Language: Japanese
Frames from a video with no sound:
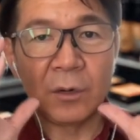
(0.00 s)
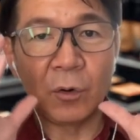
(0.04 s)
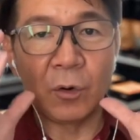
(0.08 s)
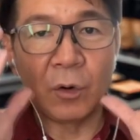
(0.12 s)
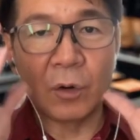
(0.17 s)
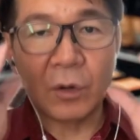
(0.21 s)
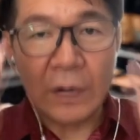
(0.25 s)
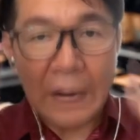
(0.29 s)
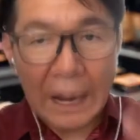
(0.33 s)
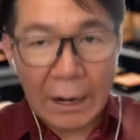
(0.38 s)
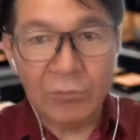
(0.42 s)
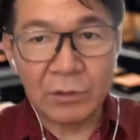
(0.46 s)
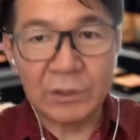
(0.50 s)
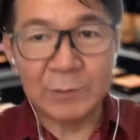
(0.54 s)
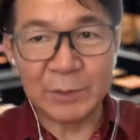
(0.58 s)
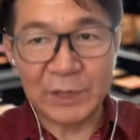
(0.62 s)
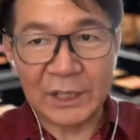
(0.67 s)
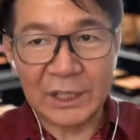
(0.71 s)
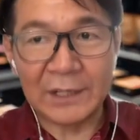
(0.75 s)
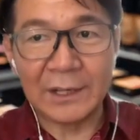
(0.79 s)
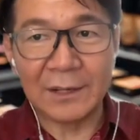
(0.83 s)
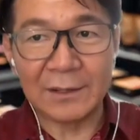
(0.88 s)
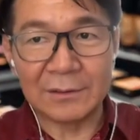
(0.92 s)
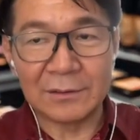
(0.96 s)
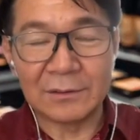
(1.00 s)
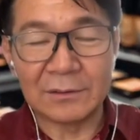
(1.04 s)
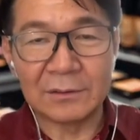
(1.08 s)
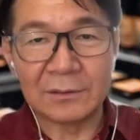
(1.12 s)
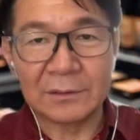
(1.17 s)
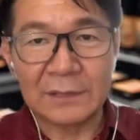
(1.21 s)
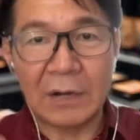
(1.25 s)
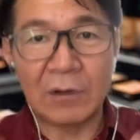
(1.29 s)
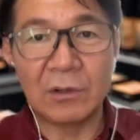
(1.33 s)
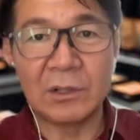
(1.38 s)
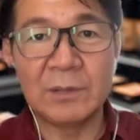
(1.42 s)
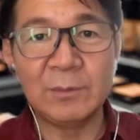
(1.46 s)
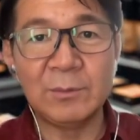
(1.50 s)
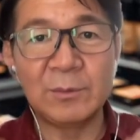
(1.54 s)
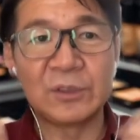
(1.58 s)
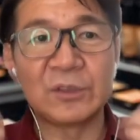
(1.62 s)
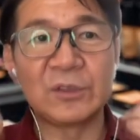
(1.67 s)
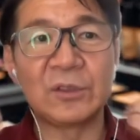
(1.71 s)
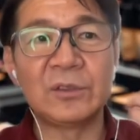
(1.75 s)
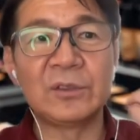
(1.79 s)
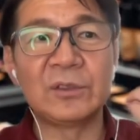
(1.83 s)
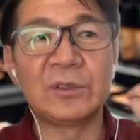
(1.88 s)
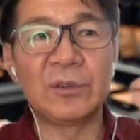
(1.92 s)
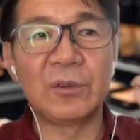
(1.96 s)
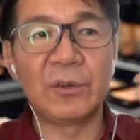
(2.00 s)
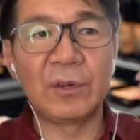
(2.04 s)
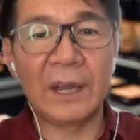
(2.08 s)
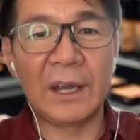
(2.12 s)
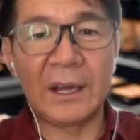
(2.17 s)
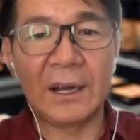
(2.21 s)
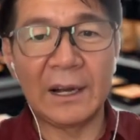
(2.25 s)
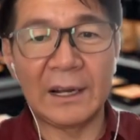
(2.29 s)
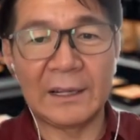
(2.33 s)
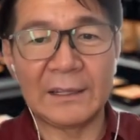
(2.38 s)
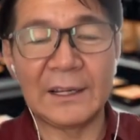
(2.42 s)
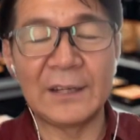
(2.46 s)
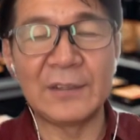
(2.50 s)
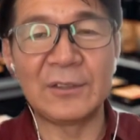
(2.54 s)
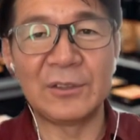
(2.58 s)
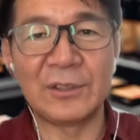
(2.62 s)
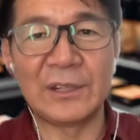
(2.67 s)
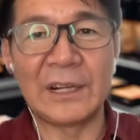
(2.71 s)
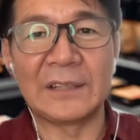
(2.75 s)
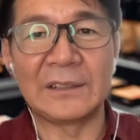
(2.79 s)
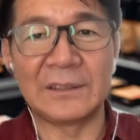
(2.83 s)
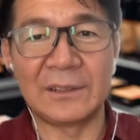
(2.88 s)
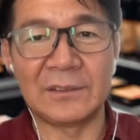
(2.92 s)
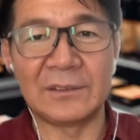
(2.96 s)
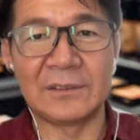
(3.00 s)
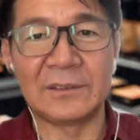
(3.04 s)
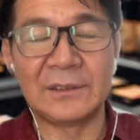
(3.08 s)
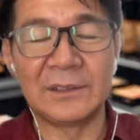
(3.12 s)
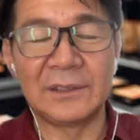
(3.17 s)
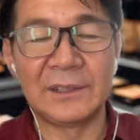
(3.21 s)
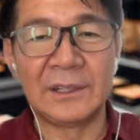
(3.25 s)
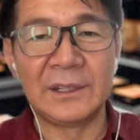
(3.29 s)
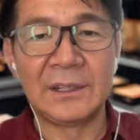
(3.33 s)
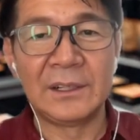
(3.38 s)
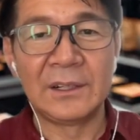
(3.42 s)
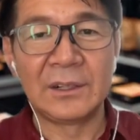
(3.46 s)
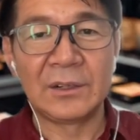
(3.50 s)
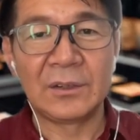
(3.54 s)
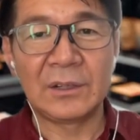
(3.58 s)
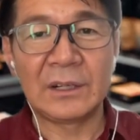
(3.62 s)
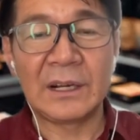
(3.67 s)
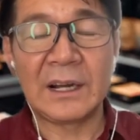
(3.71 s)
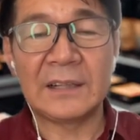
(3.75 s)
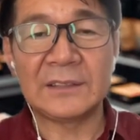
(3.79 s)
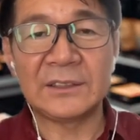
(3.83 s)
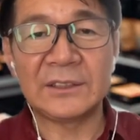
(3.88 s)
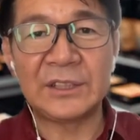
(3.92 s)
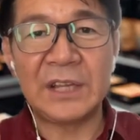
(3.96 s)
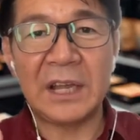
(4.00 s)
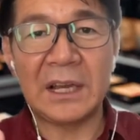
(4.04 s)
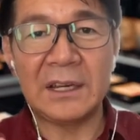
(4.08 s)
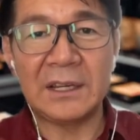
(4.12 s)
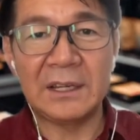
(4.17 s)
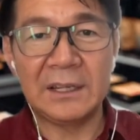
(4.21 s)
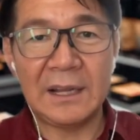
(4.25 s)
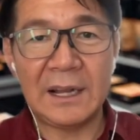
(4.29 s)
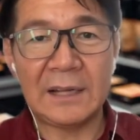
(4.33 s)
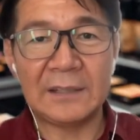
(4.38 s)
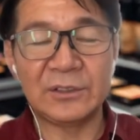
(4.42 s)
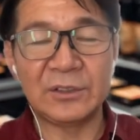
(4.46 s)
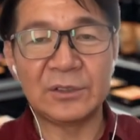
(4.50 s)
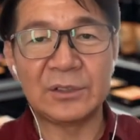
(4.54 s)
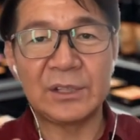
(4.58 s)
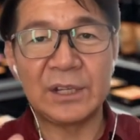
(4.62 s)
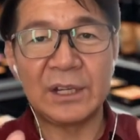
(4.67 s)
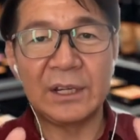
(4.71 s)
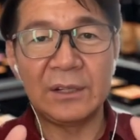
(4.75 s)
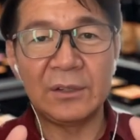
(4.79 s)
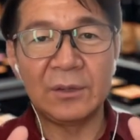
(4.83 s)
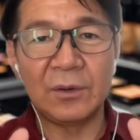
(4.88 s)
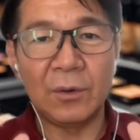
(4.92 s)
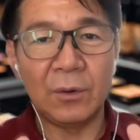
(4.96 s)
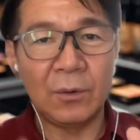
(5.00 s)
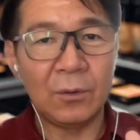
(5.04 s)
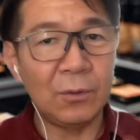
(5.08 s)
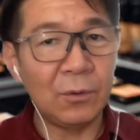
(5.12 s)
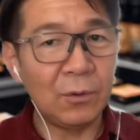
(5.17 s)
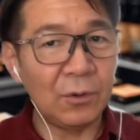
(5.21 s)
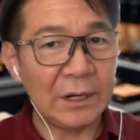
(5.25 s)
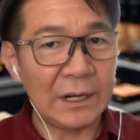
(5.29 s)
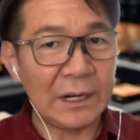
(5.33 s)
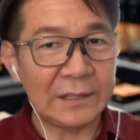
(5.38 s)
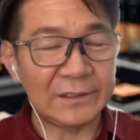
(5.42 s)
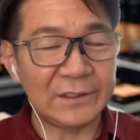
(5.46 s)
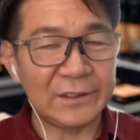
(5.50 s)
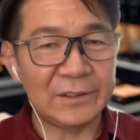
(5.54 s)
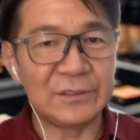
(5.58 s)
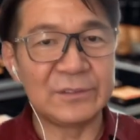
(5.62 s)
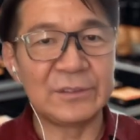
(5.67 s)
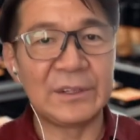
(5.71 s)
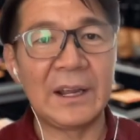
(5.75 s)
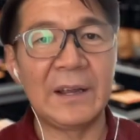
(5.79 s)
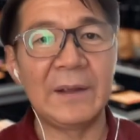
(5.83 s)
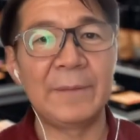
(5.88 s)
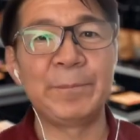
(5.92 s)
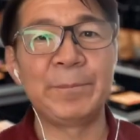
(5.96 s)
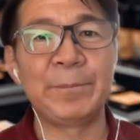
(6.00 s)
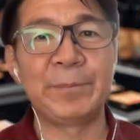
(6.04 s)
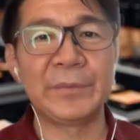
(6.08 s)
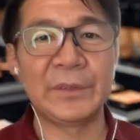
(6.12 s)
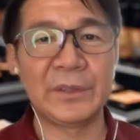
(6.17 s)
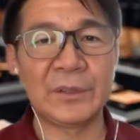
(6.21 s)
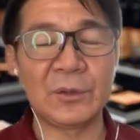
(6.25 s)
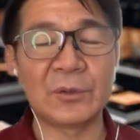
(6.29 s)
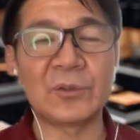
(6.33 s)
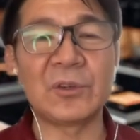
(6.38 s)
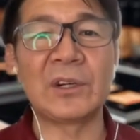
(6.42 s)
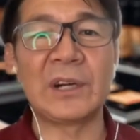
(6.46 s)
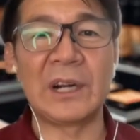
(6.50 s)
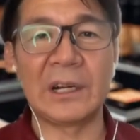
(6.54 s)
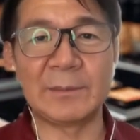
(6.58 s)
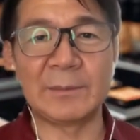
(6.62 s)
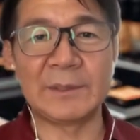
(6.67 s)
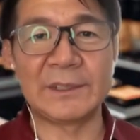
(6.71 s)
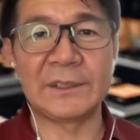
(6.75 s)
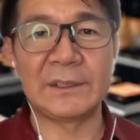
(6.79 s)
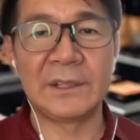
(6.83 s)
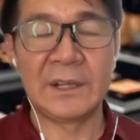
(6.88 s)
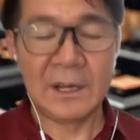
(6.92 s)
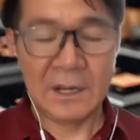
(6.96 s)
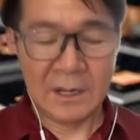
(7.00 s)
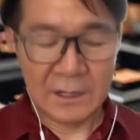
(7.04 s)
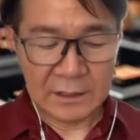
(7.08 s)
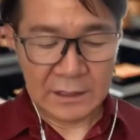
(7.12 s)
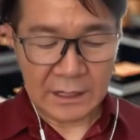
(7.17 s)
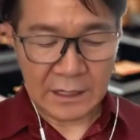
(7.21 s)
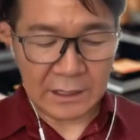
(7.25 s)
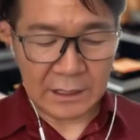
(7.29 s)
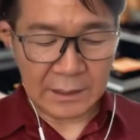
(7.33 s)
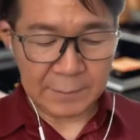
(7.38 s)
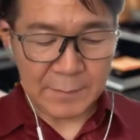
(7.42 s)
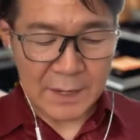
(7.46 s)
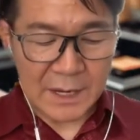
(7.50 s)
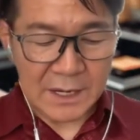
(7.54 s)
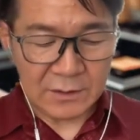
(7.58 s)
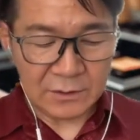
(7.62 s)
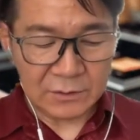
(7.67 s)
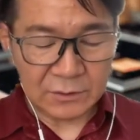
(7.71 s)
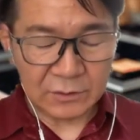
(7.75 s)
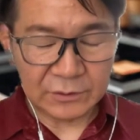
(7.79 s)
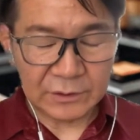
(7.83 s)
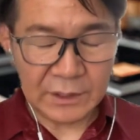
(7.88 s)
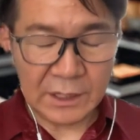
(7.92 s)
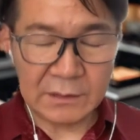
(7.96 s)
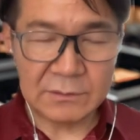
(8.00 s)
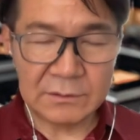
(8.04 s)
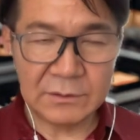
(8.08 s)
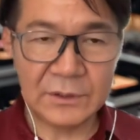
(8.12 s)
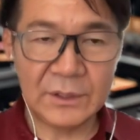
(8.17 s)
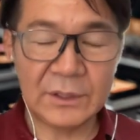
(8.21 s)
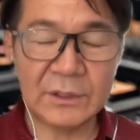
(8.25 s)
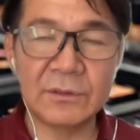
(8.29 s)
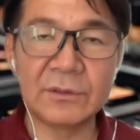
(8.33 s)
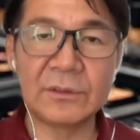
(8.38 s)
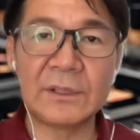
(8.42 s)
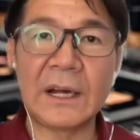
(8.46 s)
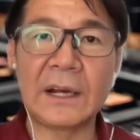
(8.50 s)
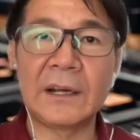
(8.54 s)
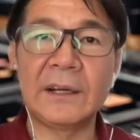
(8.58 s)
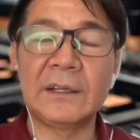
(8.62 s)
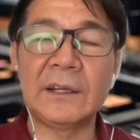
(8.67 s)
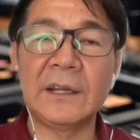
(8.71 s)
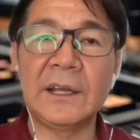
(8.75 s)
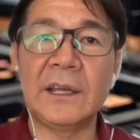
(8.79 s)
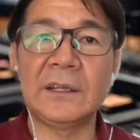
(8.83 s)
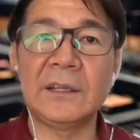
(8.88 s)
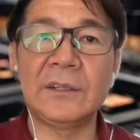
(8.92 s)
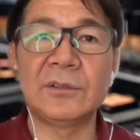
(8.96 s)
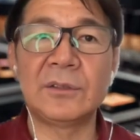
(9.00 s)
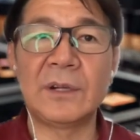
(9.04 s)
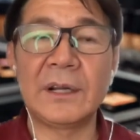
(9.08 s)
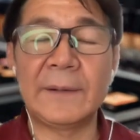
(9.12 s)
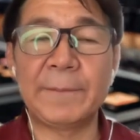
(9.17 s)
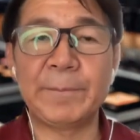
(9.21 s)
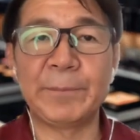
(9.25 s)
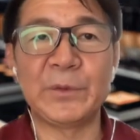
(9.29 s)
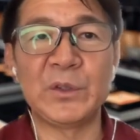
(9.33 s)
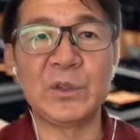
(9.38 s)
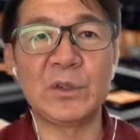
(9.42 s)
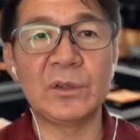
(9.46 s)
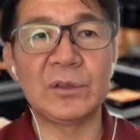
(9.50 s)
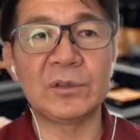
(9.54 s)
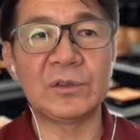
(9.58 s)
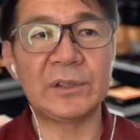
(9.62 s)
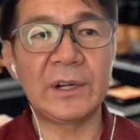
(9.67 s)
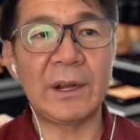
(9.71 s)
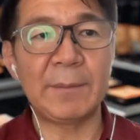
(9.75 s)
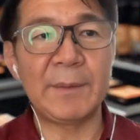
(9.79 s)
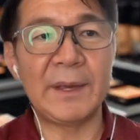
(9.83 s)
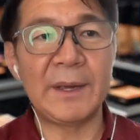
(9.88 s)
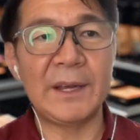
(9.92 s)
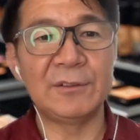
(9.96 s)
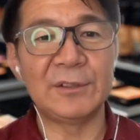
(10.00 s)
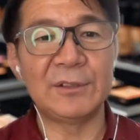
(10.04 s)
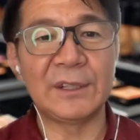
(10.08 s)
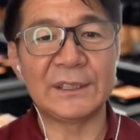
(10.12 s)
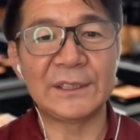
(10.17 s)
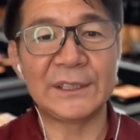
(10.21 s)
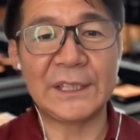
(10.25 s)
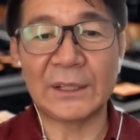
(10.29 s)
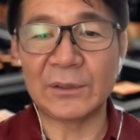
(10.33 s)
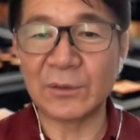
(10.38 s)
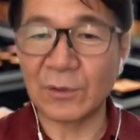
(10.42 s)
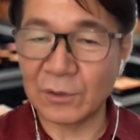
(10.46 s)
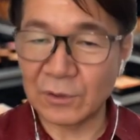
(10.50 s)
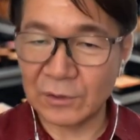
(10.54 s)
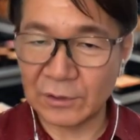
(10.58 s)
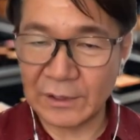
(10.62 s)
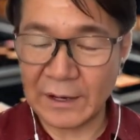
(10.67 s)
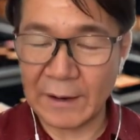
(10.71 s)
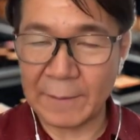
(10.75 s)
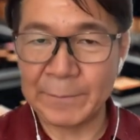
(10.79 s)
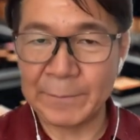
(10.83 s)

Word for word: 顔にも出てくる顔にもそういう表現ができるようになってくるこれが素敵な女性のオーラっていうねことになりますだからメイクのテクニックだけで上手なメイクがしたところで